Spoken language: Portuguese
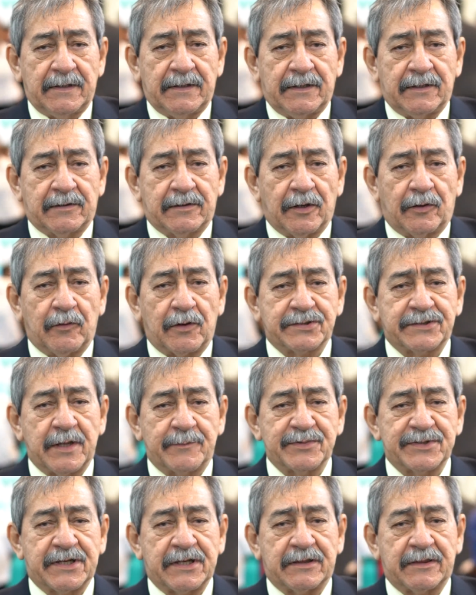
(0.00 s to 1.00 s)
Então nós
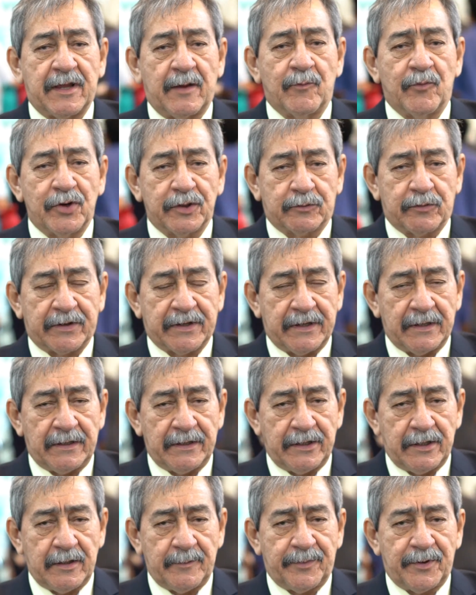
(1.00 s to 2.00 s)
temos que ter muito
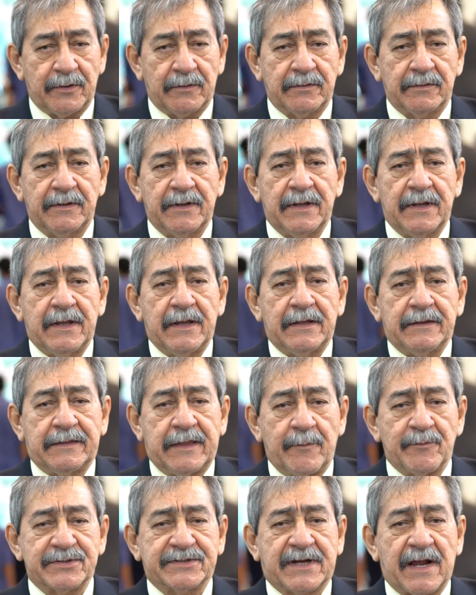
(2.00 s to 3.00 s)
equilíbrio,
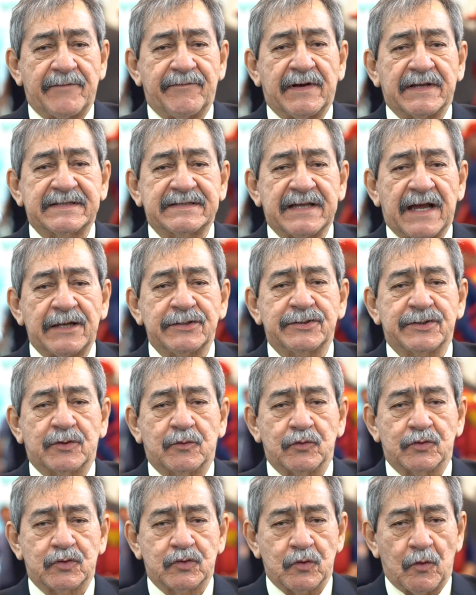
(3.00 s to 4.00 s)
temos que avançar as
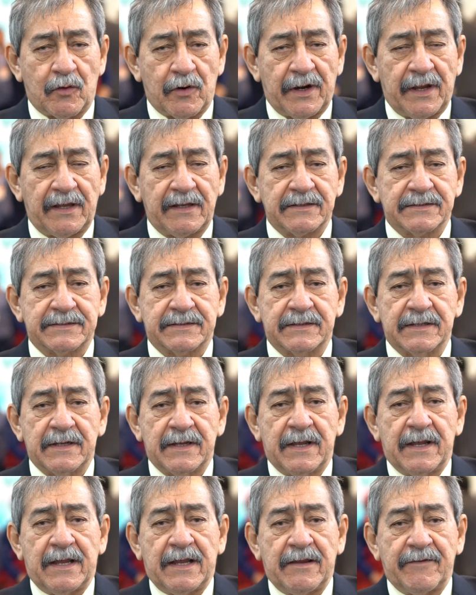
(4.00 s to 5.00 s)
discussões
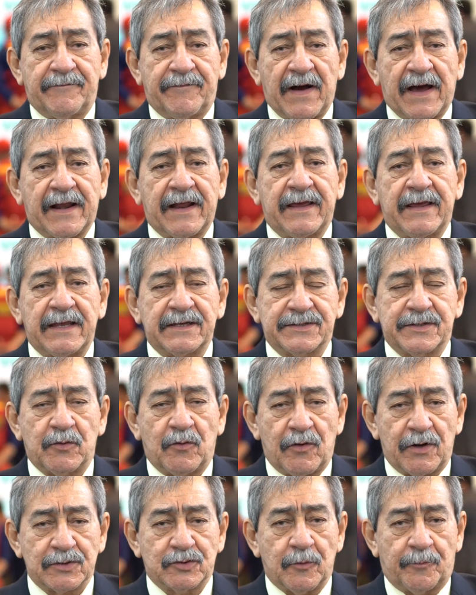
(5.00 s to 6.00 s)
em várias
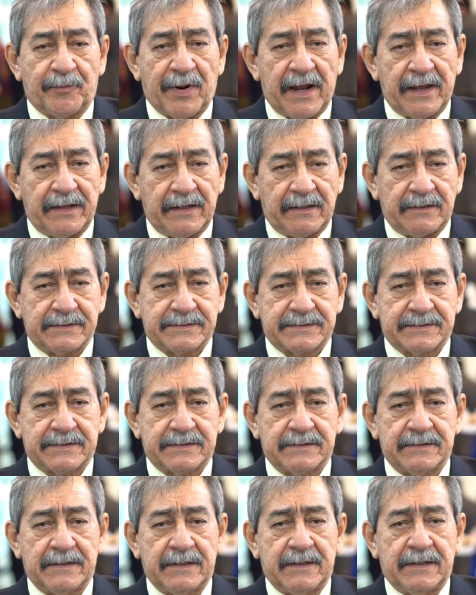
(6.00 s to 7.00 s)
regiões do
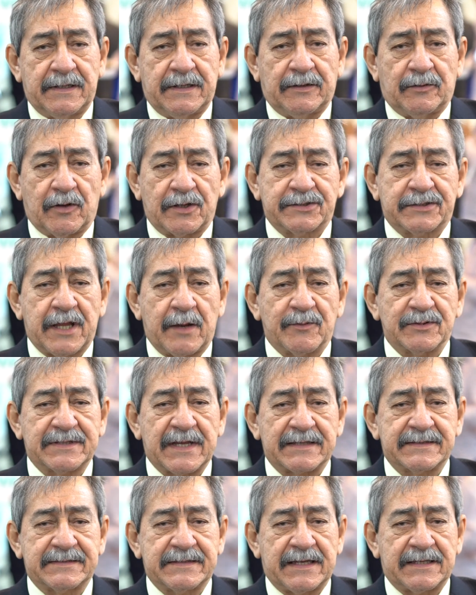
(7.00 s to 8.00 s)
país. Nós temos
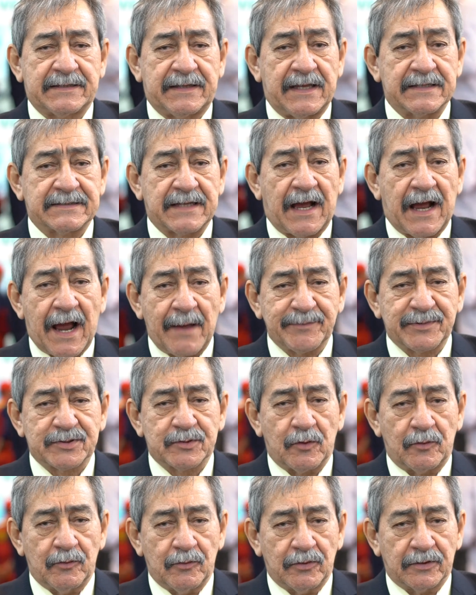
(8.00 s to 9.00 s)
a certeza
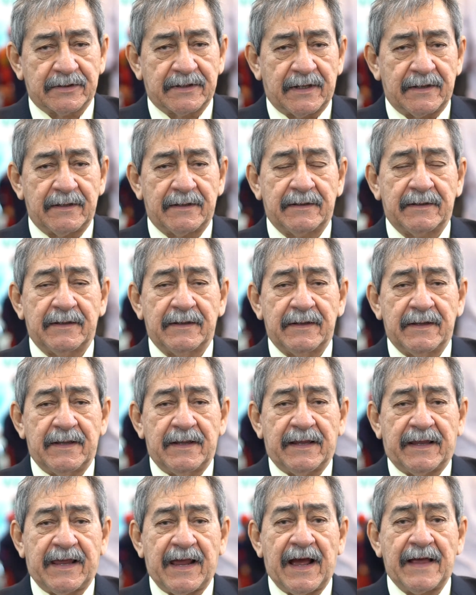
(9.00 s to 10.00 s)
absoluta
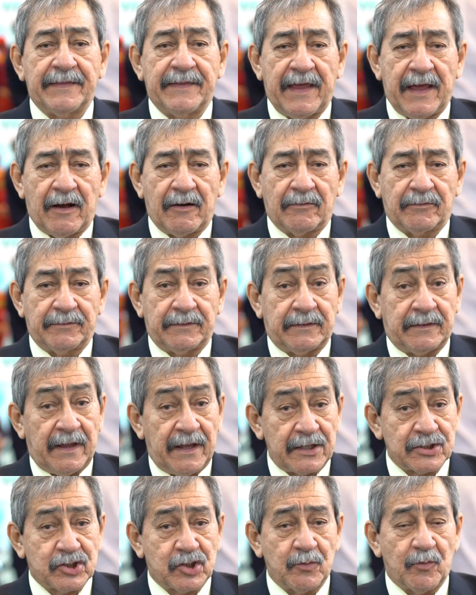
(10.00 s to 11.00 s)
que a ANEL,
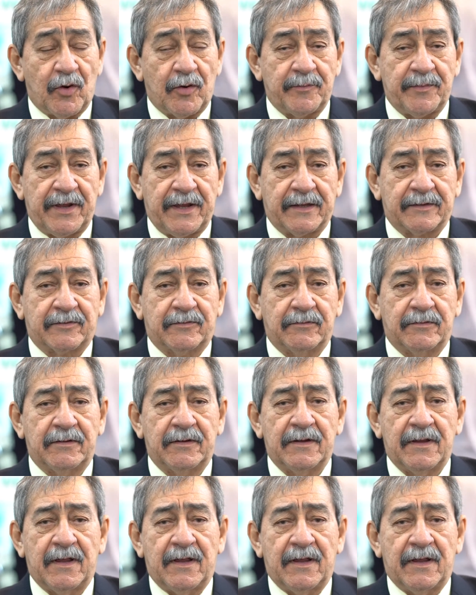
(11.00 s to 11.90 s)
neste momento,